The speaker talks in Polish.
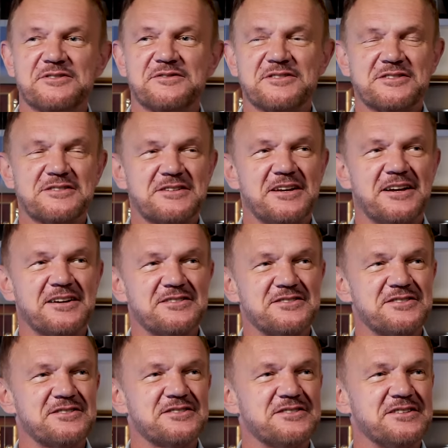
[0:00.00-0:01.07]
ci wszyscy jak
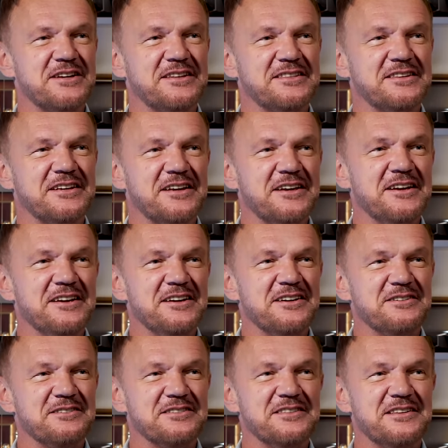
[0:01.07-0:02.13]
ścięte
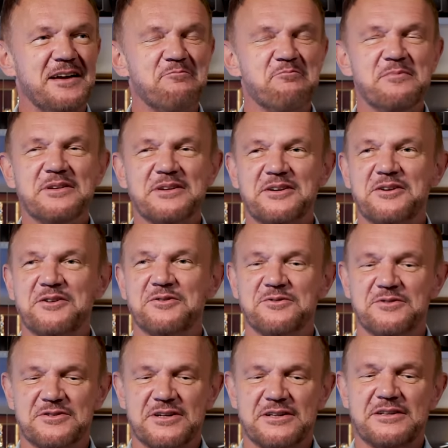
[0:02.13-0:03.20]
dęby.
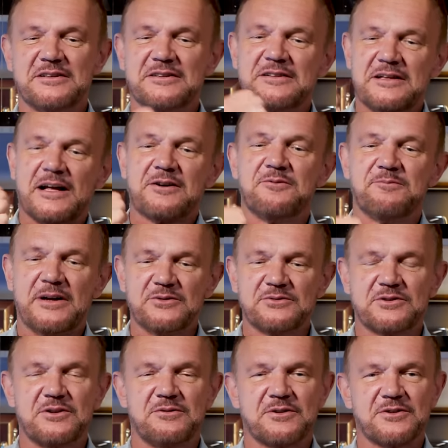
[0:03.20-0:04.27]
Kurczę, taką
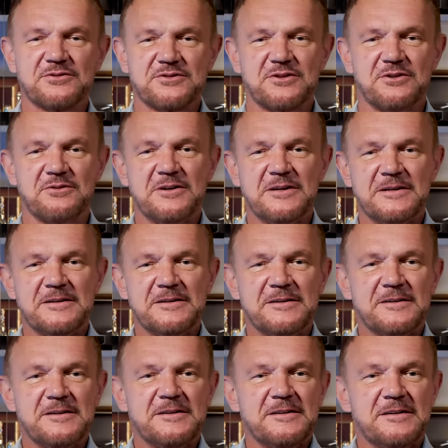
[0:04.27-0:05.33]
malutką rączką.
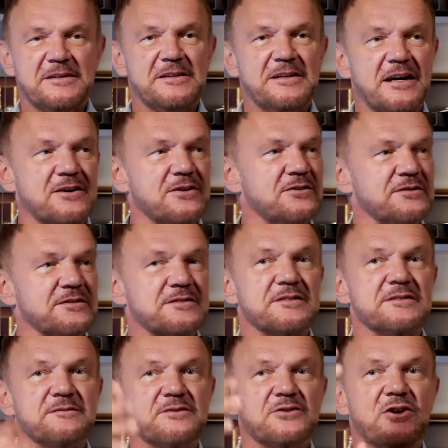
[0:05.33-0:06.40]
Jak on
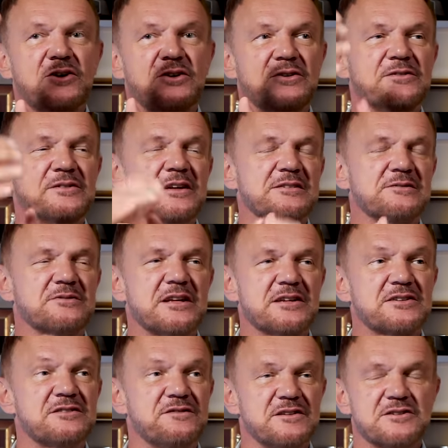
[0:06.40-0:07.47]
to, Jezu,
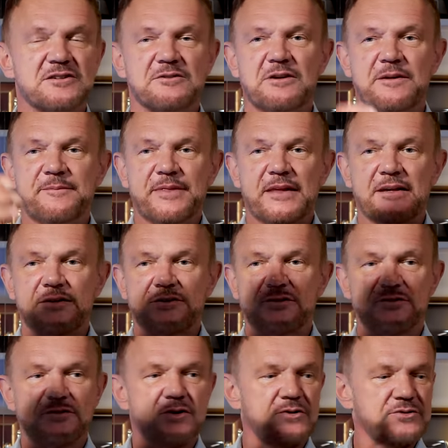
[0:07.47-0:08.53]
też ćwiczyłem, że
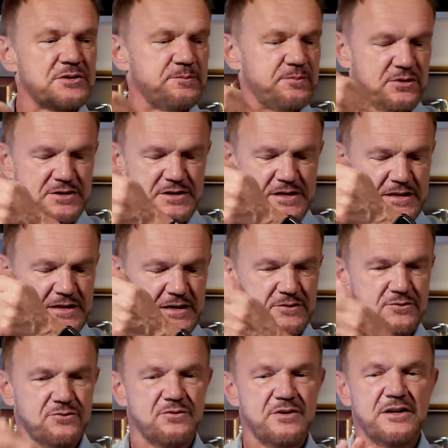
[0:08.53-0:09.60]
on schodzi po linie na dół